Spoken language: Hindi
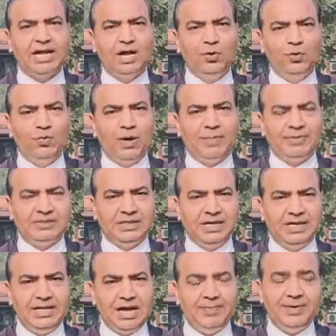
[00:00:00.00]
ने कानून वापस ले
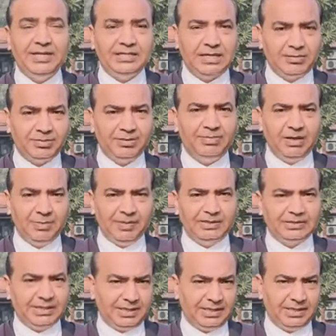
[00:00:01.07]
लिया अपनी तरफ से बिल
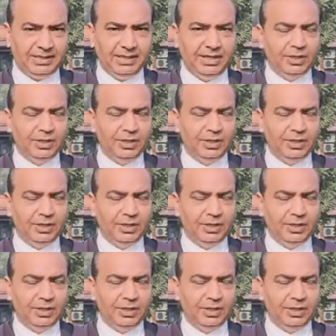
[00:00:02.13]
पेश करके